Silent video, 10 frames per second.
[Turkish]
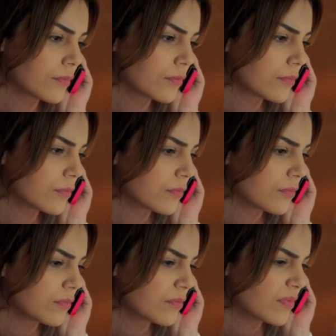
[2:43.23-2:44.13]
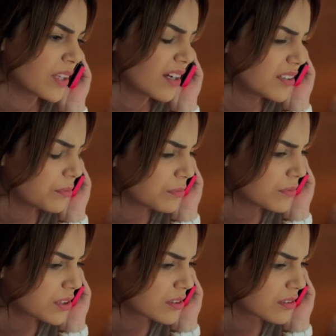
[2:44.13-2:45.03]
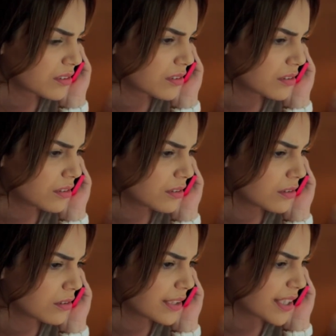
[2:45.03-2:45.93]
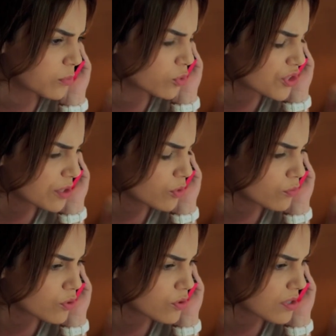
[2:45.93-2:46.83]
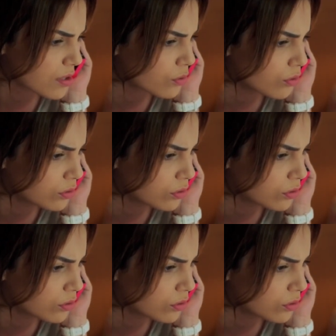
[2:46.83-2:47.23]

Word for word: Neredeymiş? Nerede miymiş? Kerem'e ulaşamıyor musun sen? Ne